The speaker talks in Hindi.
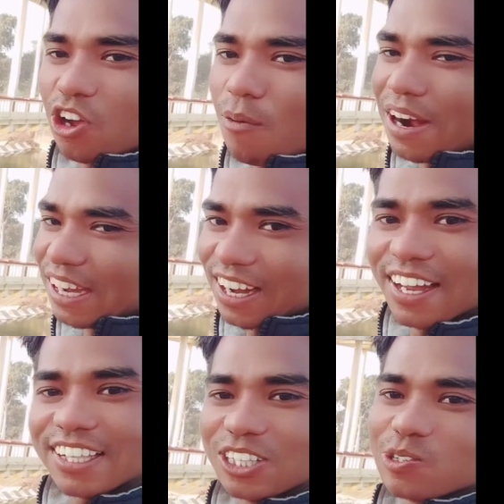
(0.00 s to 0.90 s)
तो हवा निकल
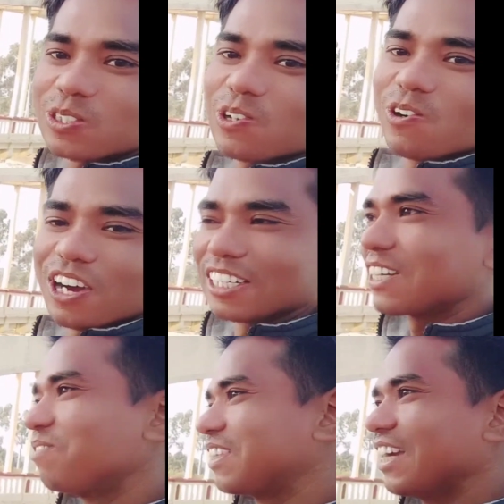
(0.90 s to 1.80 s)
गई थी दोस्तों
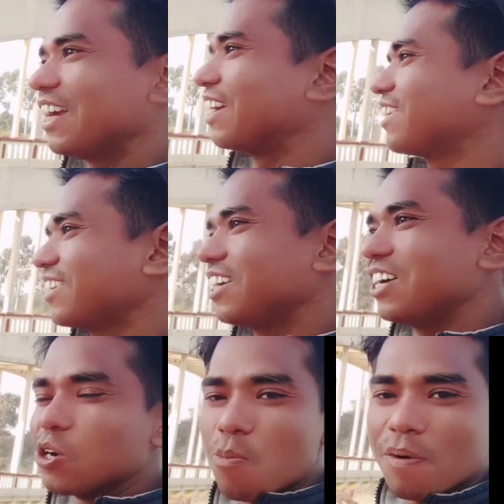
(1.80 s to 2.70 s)
कसम से
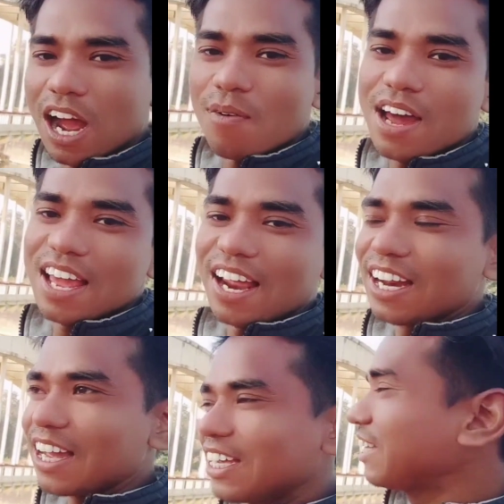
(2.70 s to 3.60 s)
ऊपर हवाएं
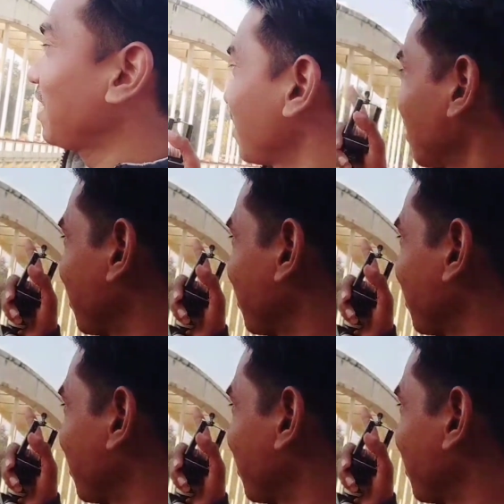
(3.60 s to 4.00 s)
आने लगी थी